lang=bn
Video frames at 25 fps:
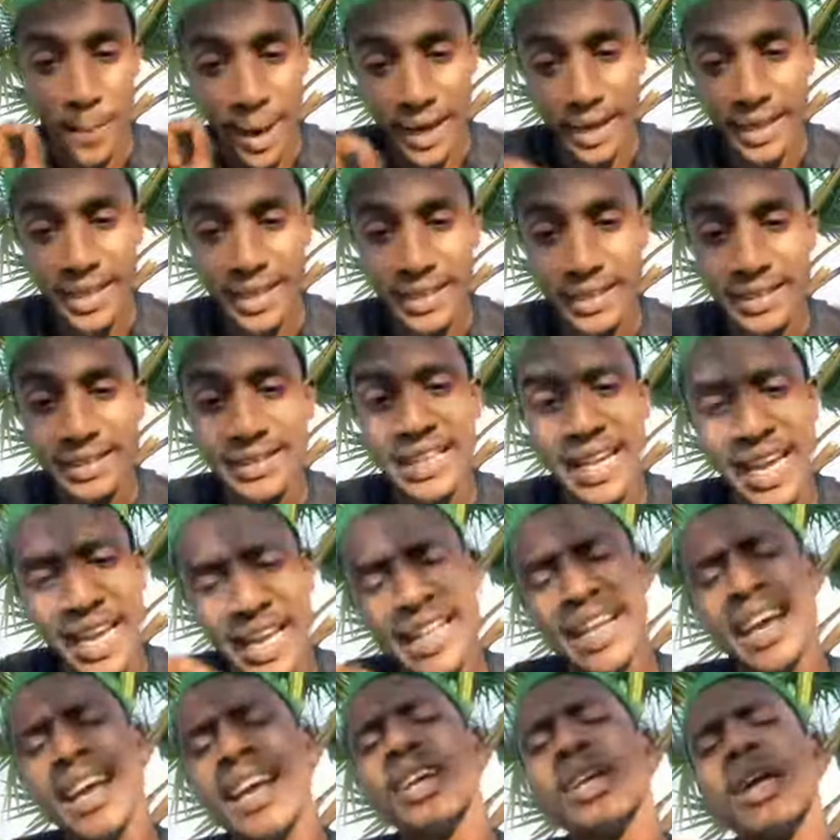মানে
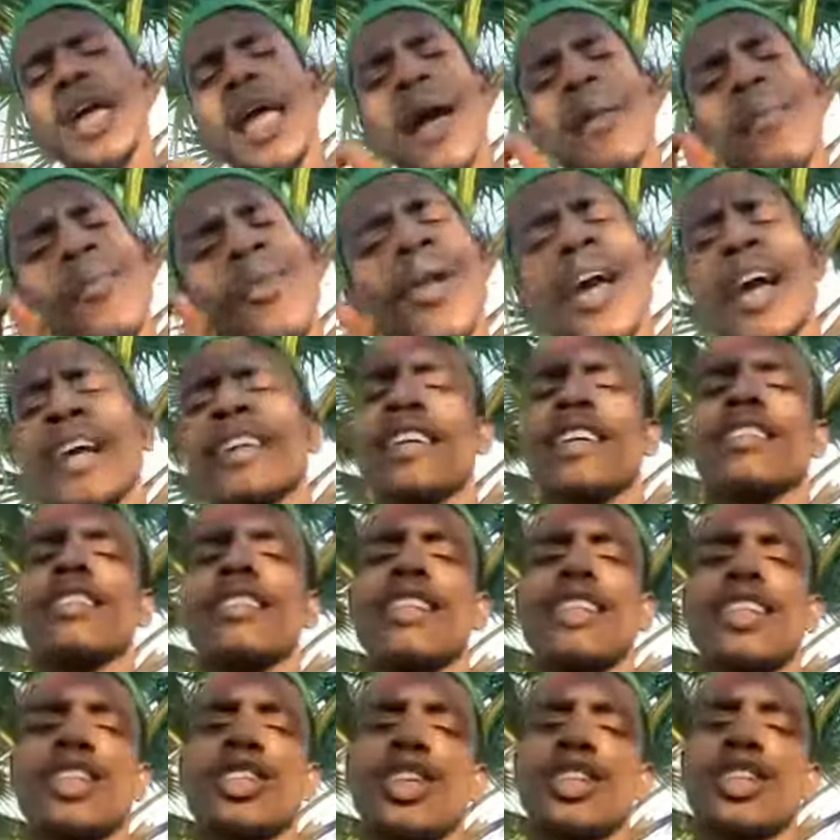জেলখানা এমন একটা
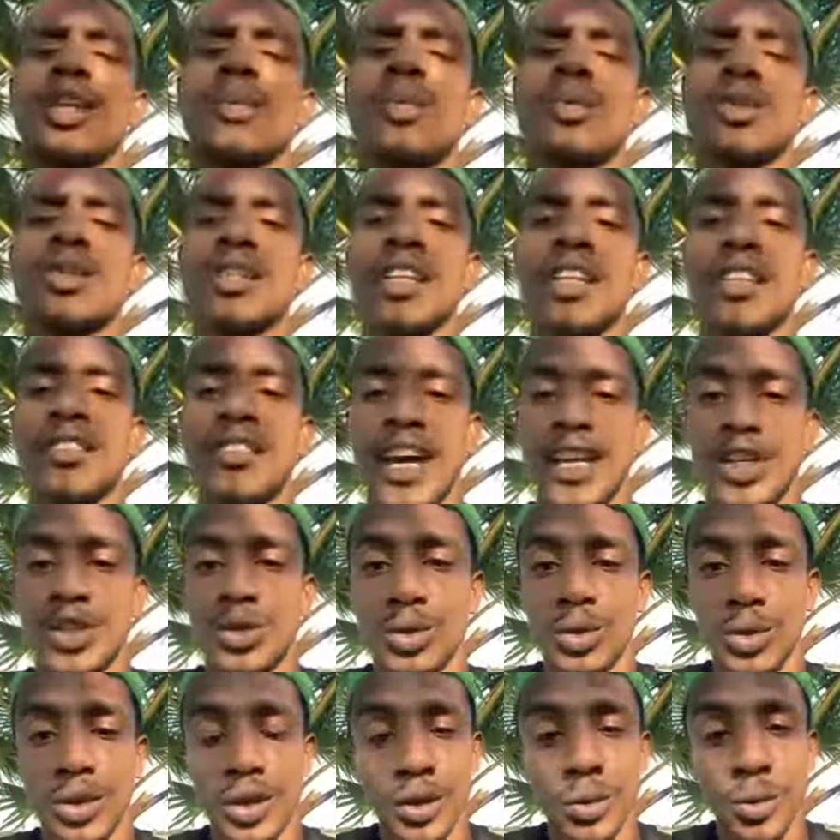জিনিস কথা বলছি নিজাই
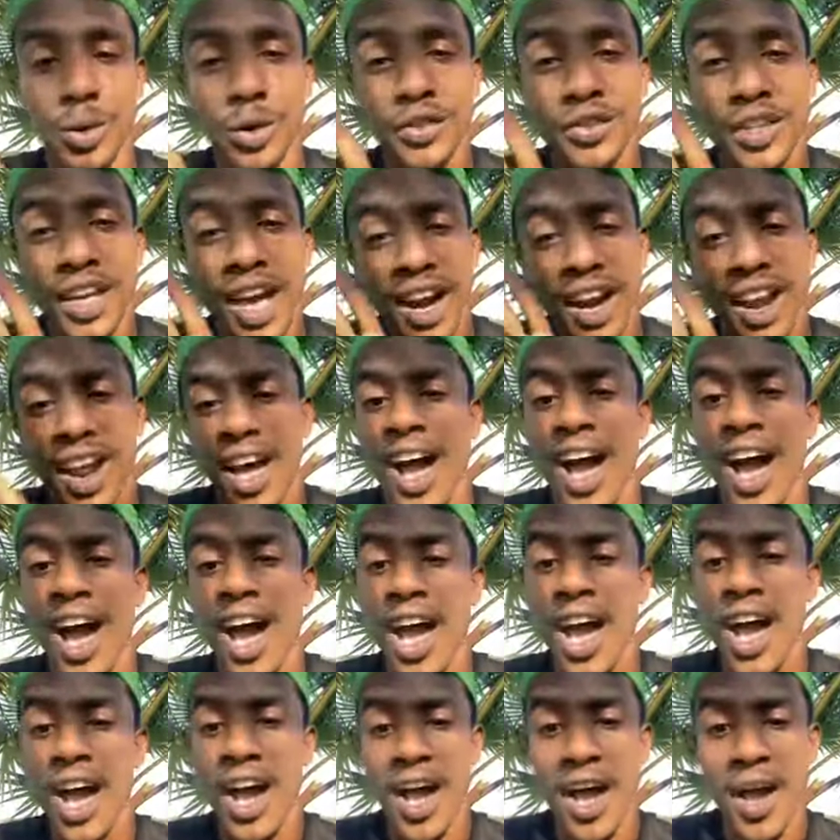শুধু কইছি আল্লাহ
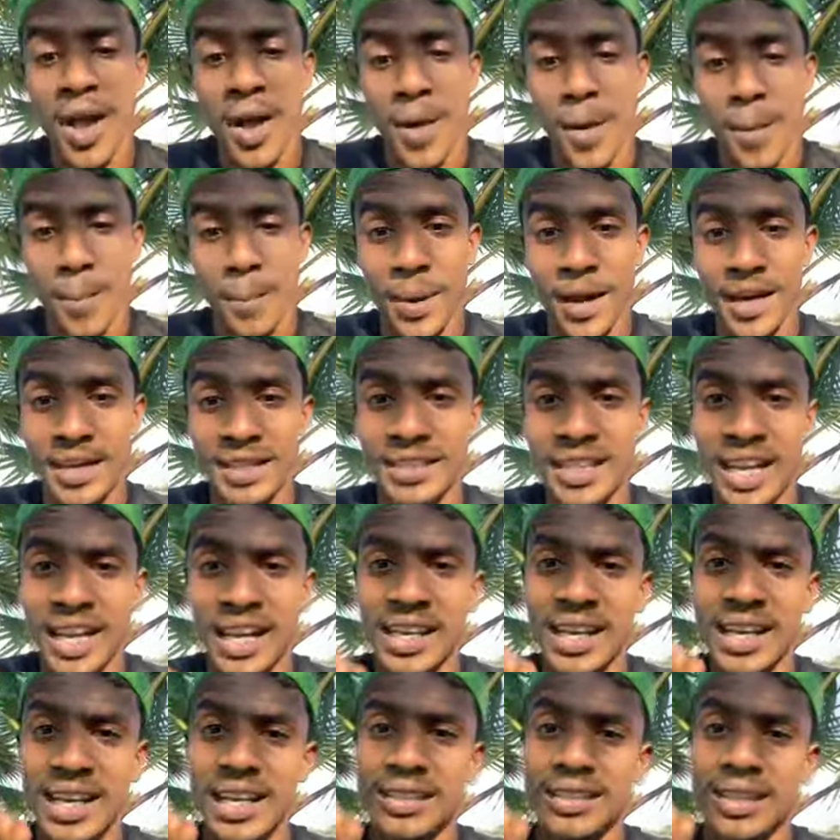মানে
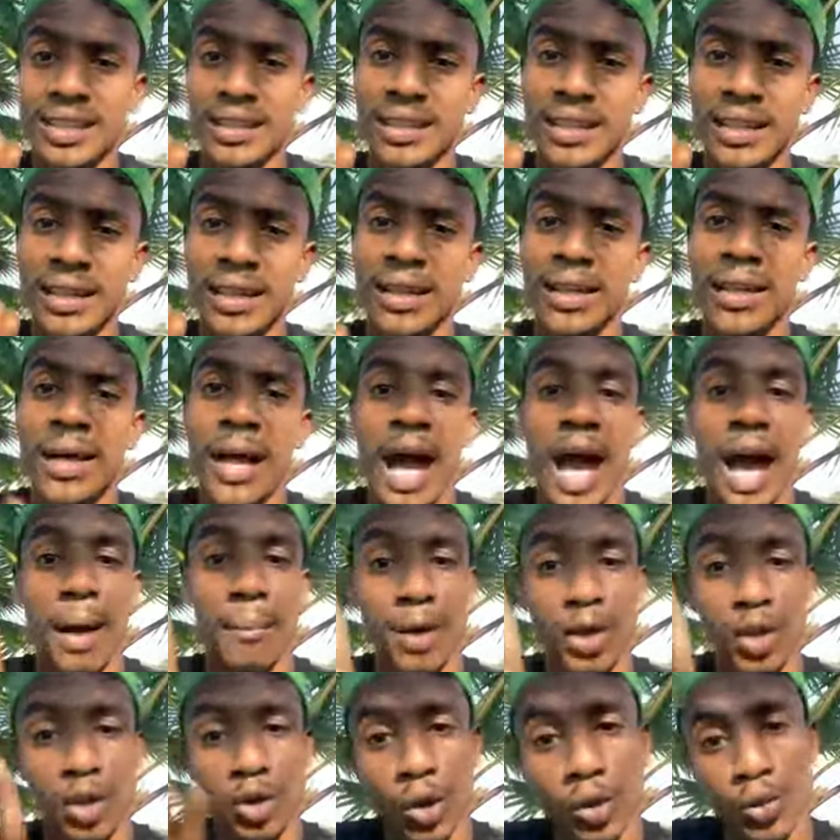জেলখানার যাতে
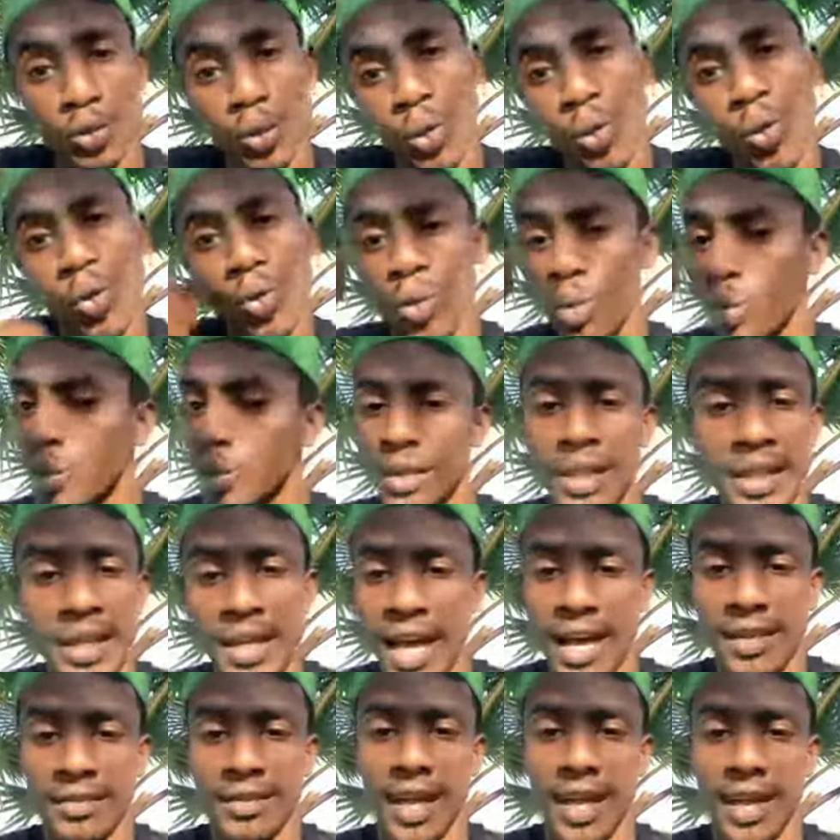আমার শত্রু কোনোদিন
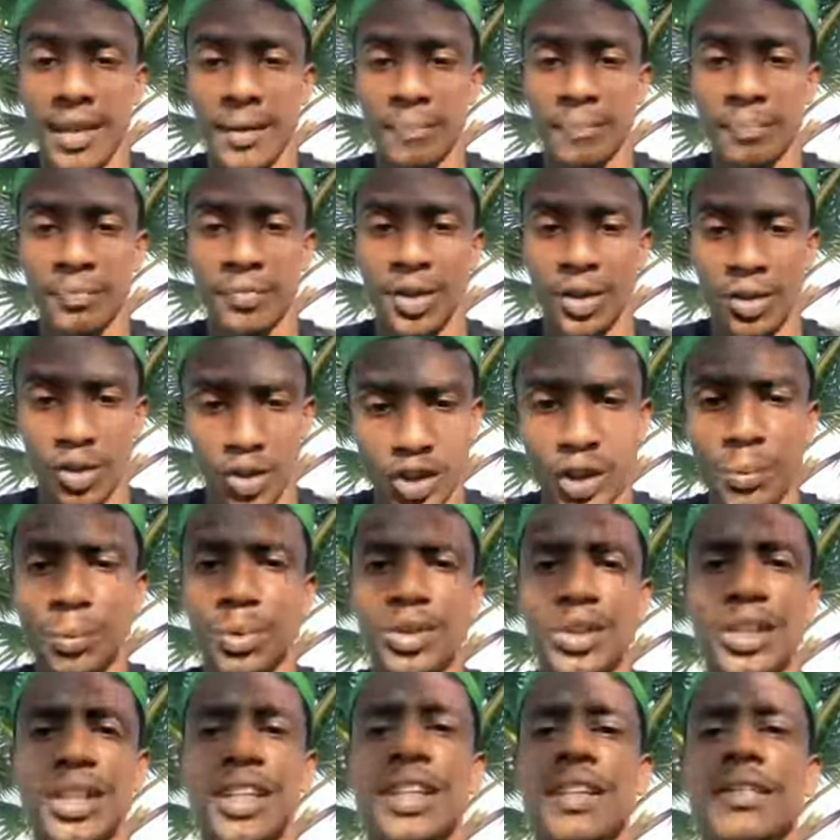না যায় কথা
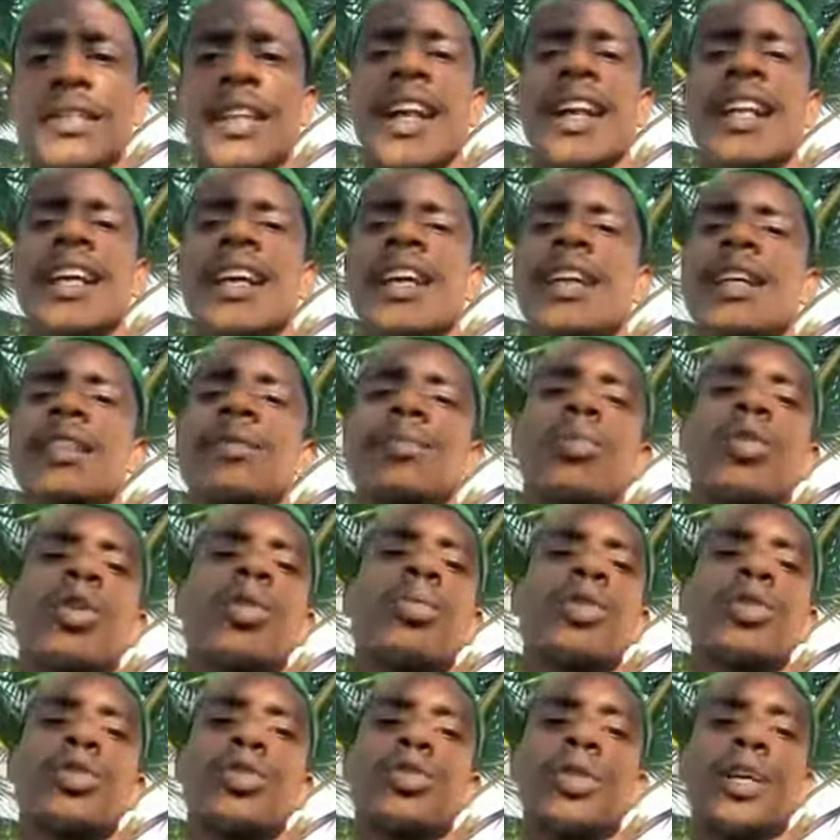বুঝছেন নি জেলখানা
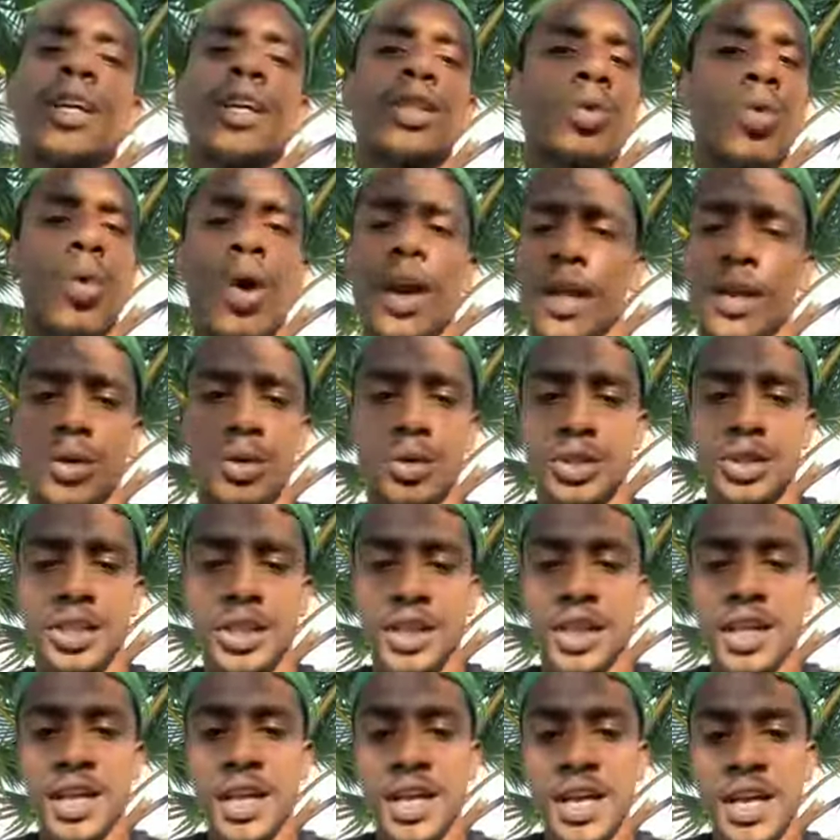বলবে শুধু এই দোয়াটা
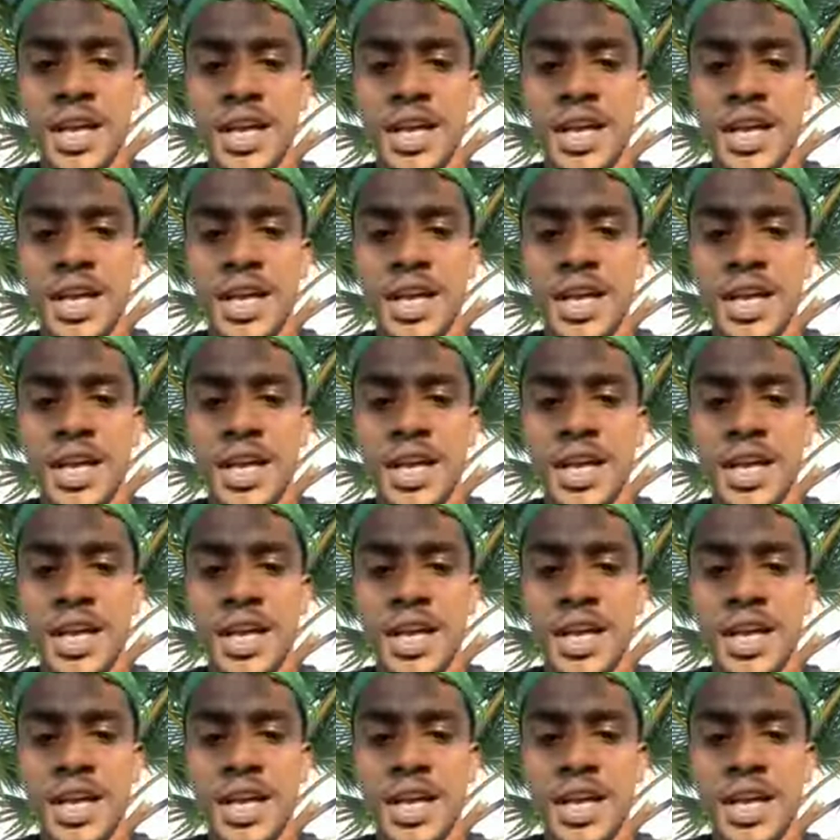করছি